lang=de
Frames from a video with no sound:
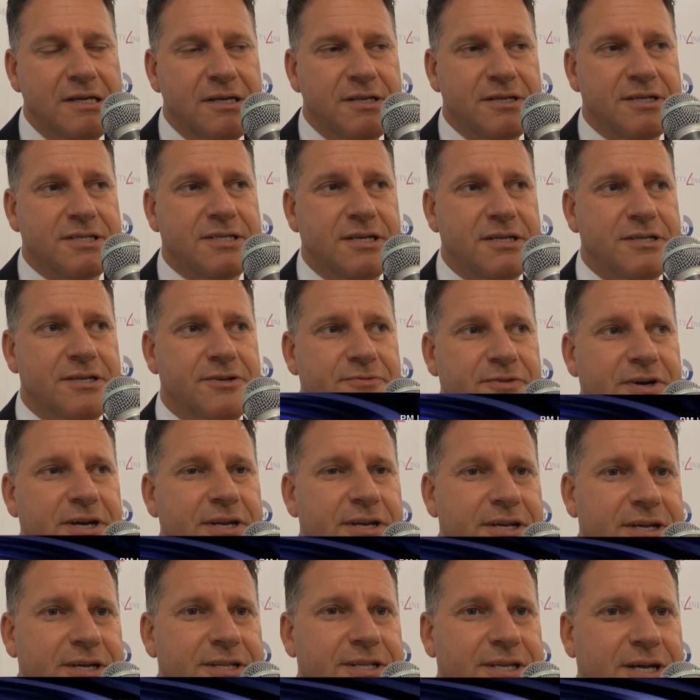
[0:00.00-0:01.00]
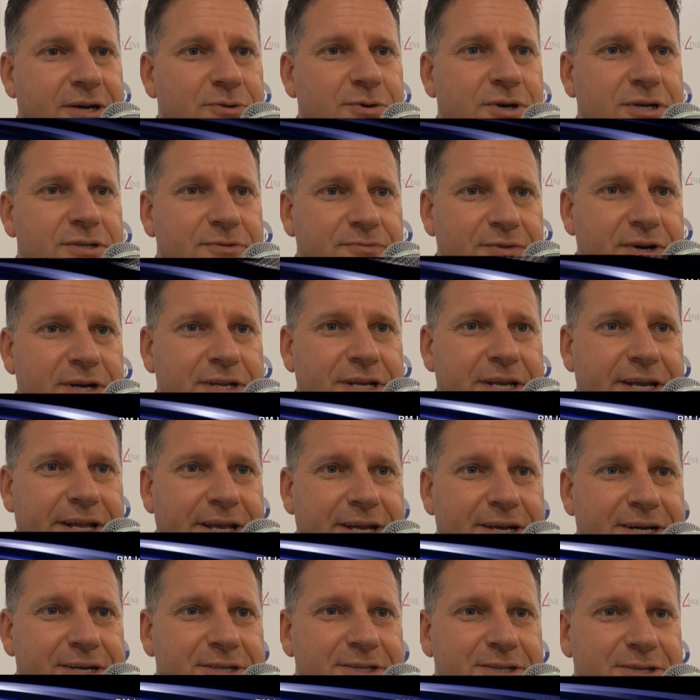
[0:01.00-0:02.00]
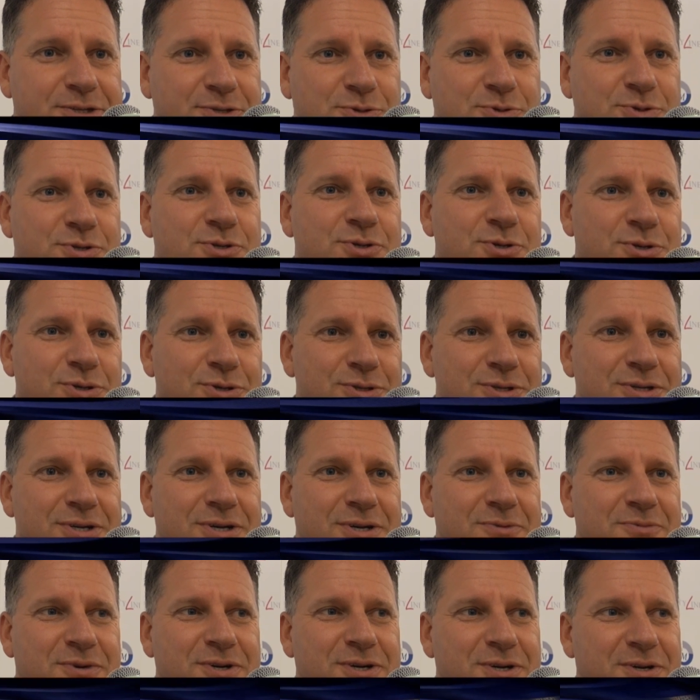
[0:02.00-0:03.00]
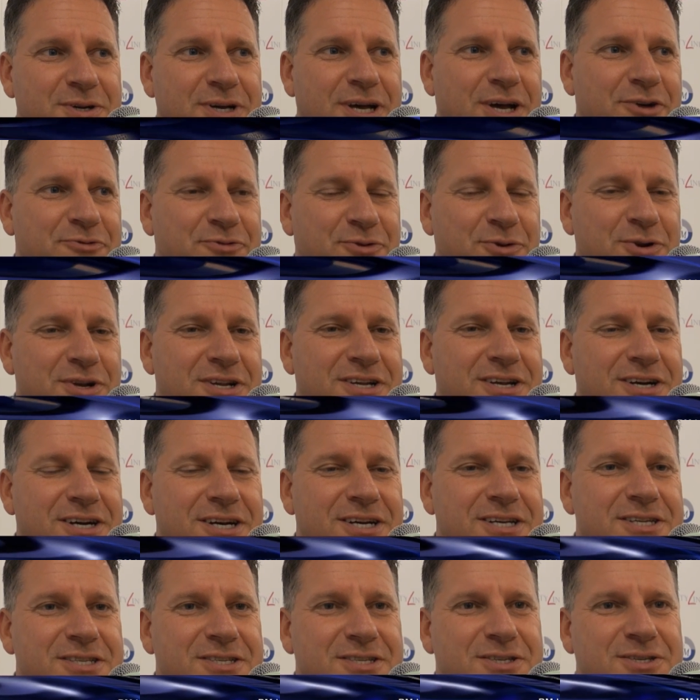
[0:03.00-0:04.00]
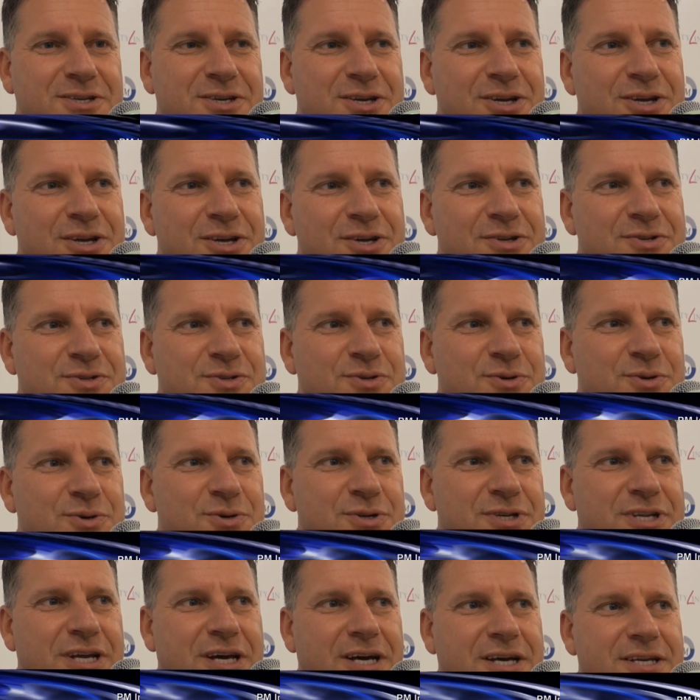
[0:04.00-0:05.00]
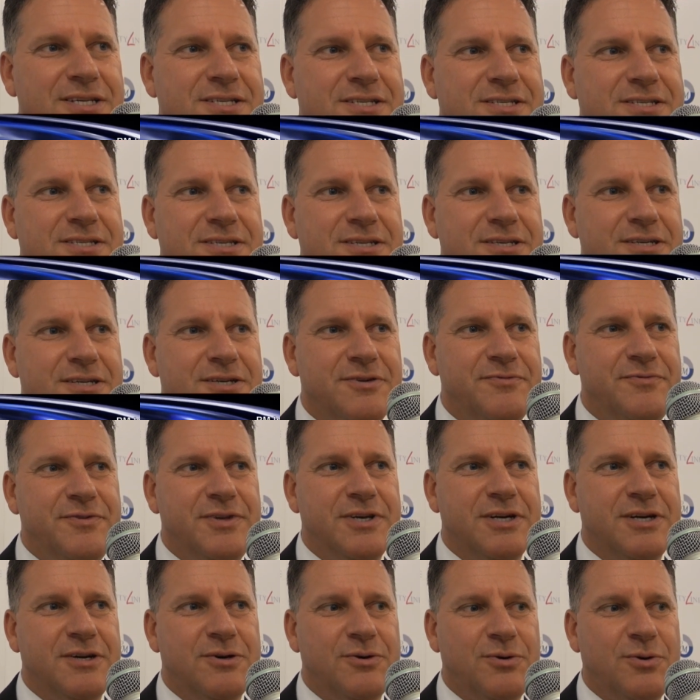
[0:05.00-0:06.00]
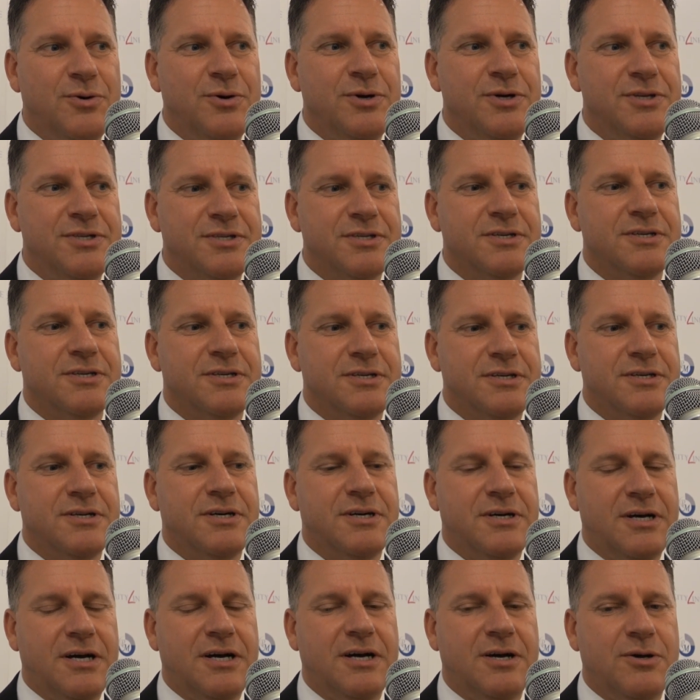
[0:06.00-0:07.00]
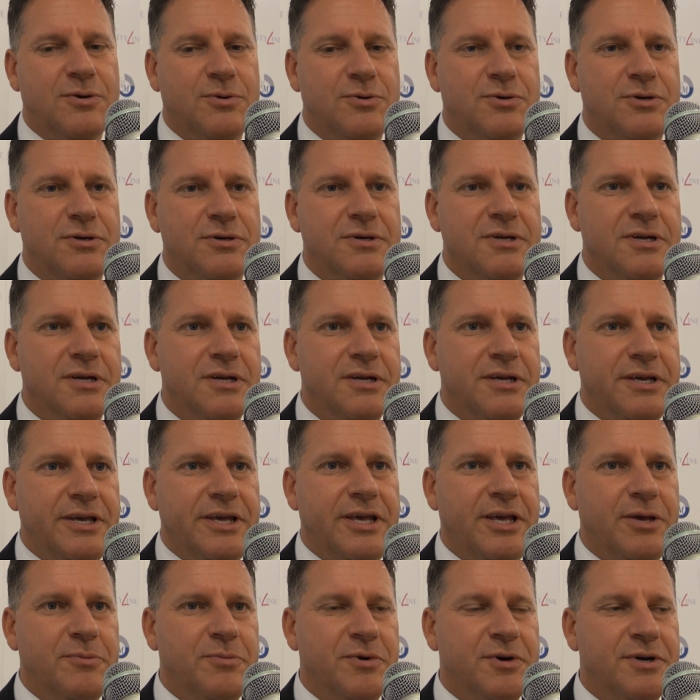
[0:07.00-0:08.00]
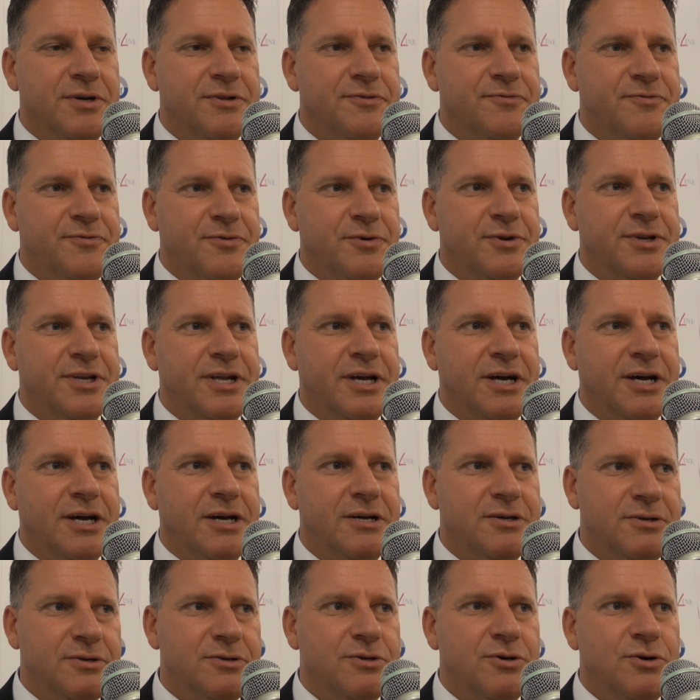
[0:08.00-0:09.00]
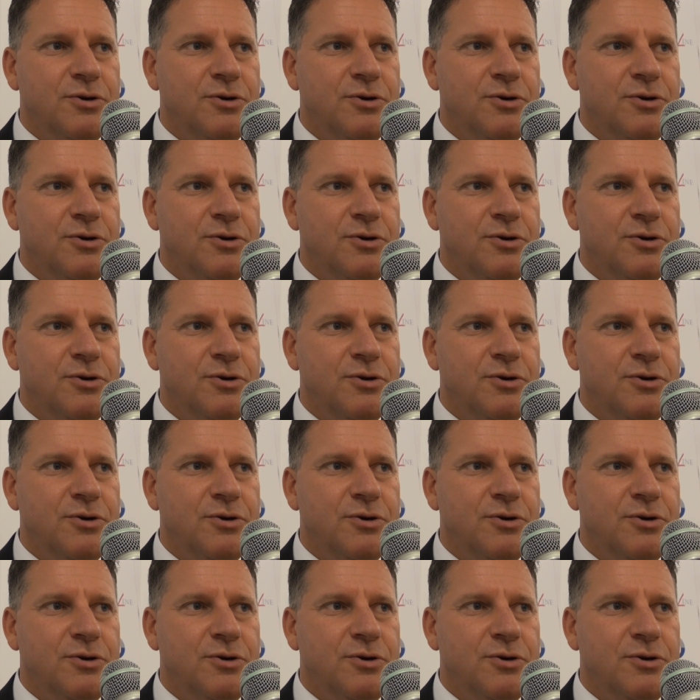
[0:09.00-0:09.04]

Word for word: Das hat eine Weile gedauert, war eine längere Diskussion, aber erfolgreich, so dass äh, wir heute auch eben von der